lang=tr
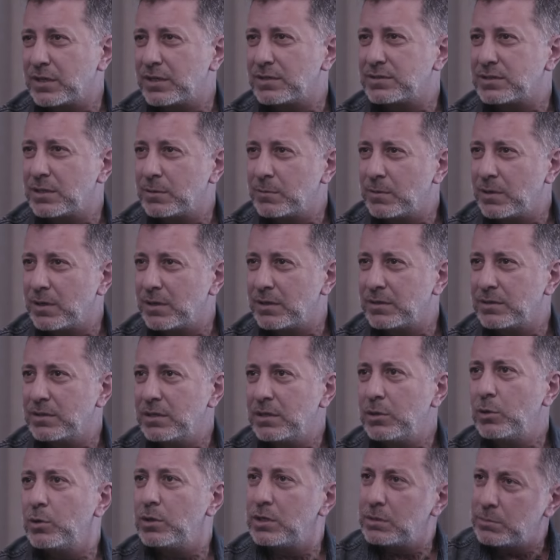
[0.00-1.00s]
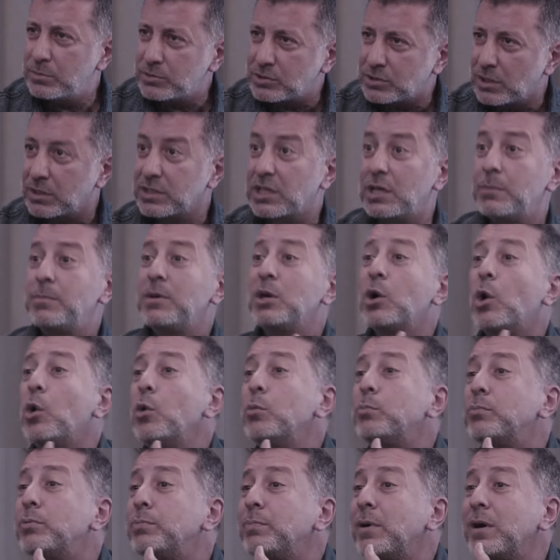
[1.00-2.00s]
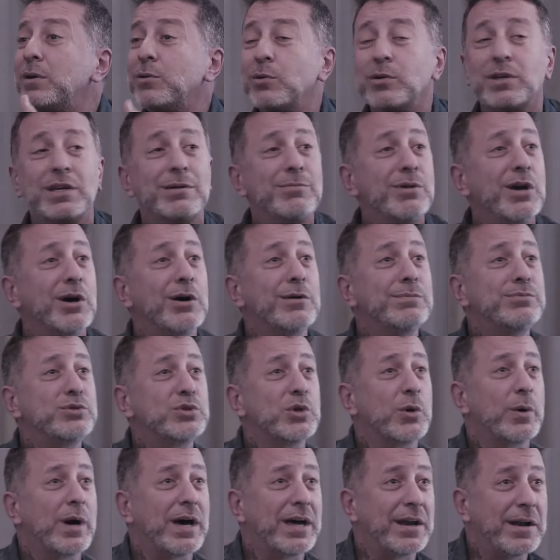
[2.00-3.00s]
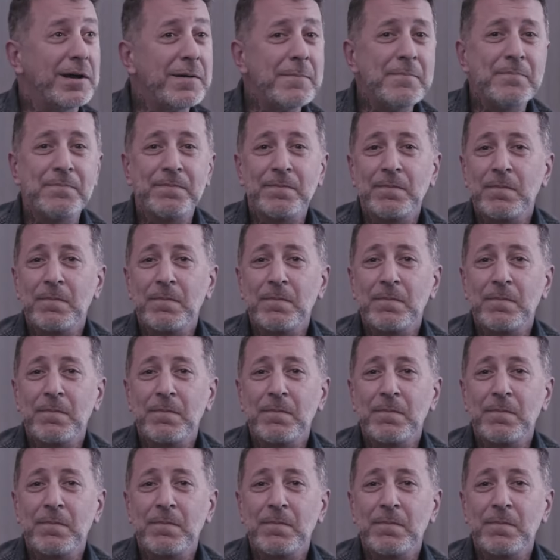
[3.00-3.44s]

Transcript: Afrika zamanında öyle bir şarkı. Give me hope pardon, give me hope Joanna.